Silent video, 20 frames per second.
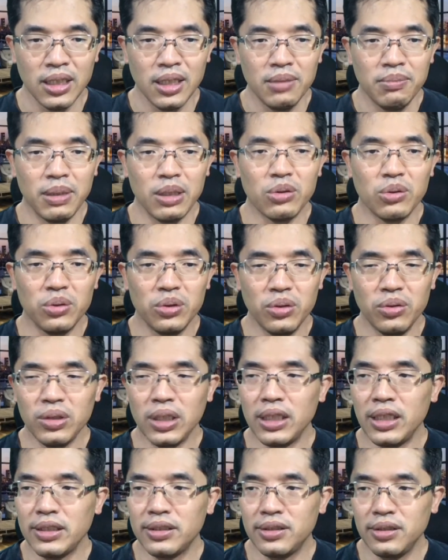まあ、このよう
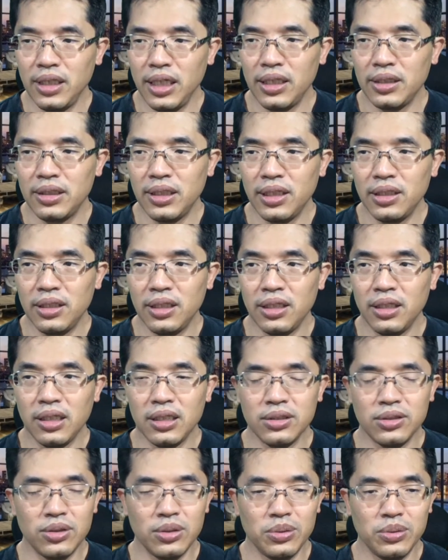なですね、定点
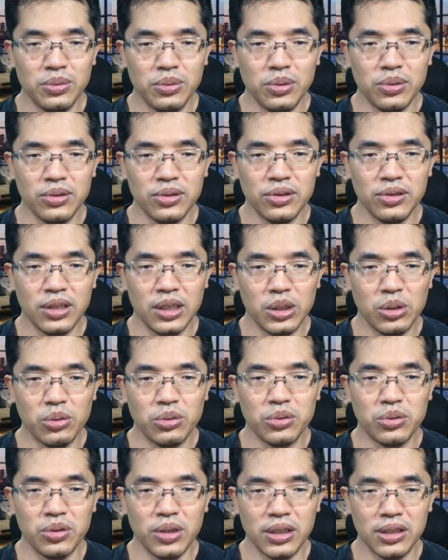観測を続けてお
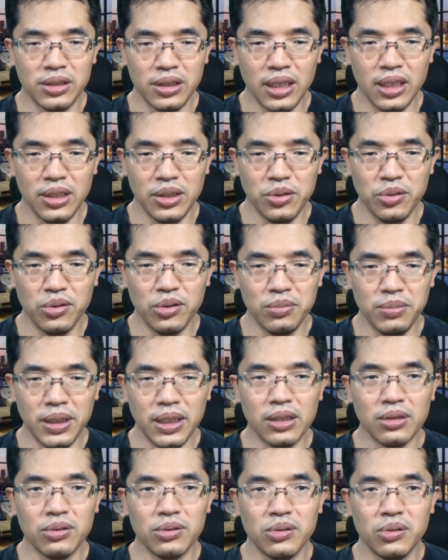くとですね、いろいろ見
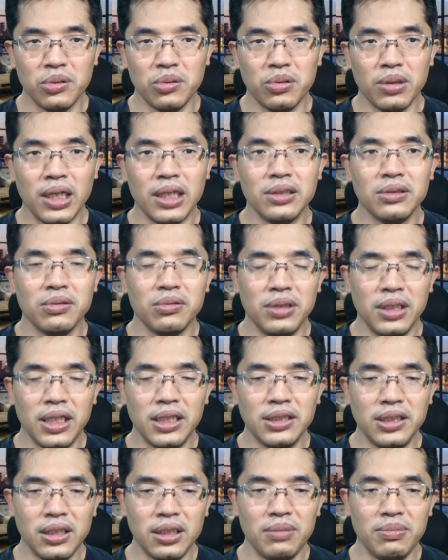えてくることがあるの
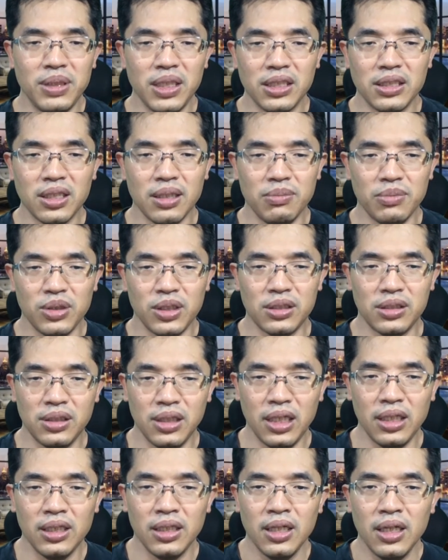で、ぜひ皆さんもです
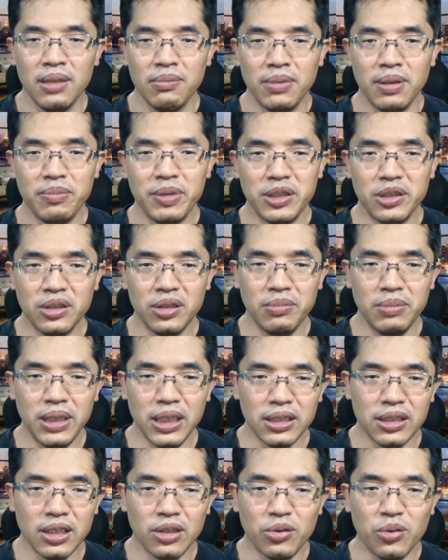ね、まあ、別に
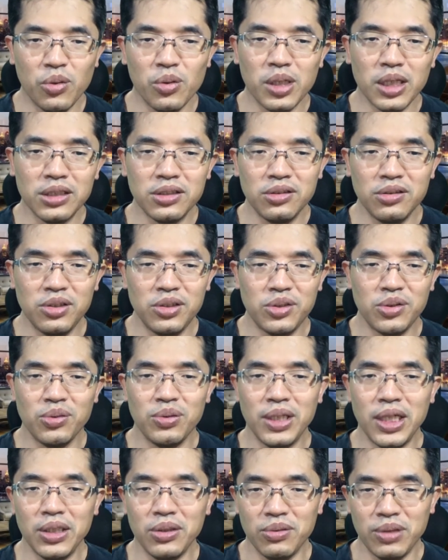皆さんに公開する必要
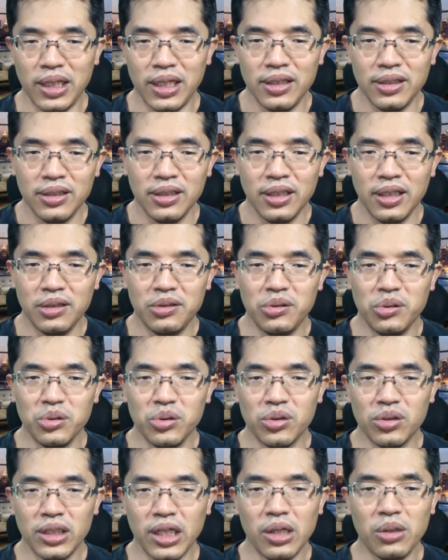ないので、え
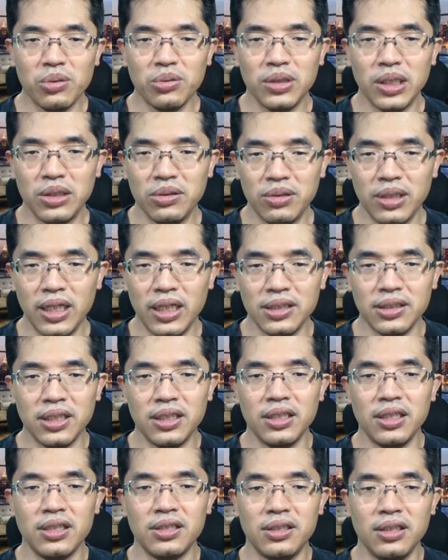クローズド結構なので、ぜ
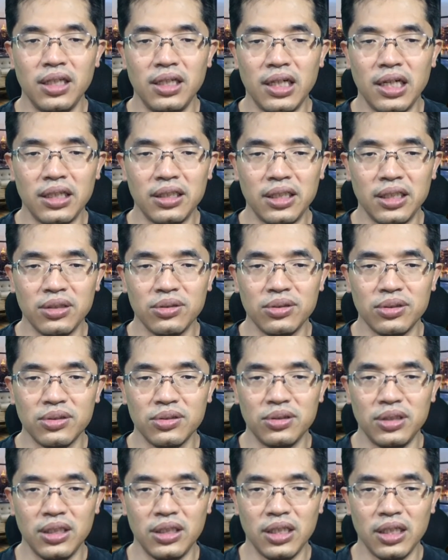ひですね、ランキングを
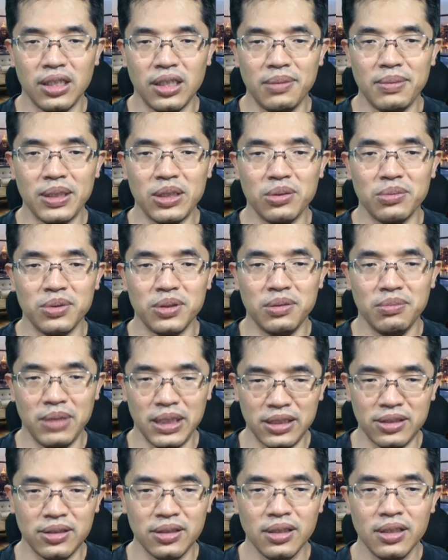作っていただければと思いま
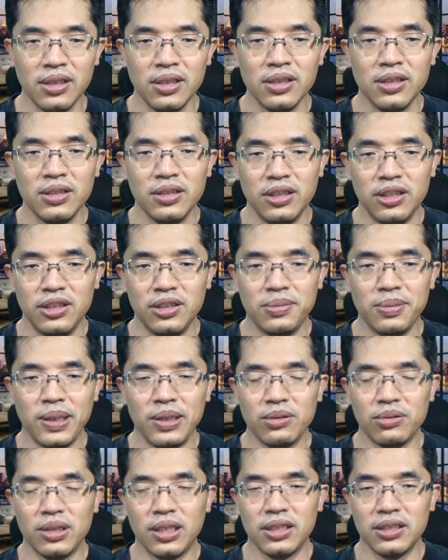す。インスパイア
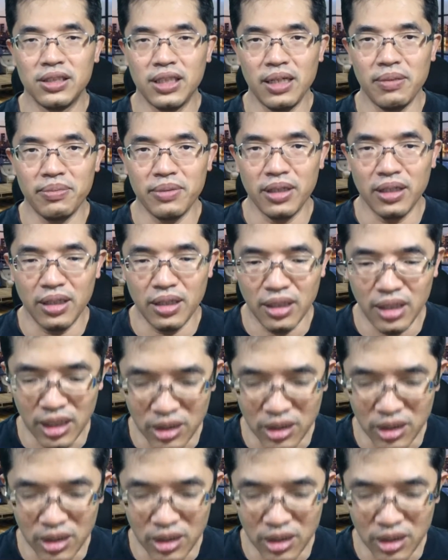のことでした。ありが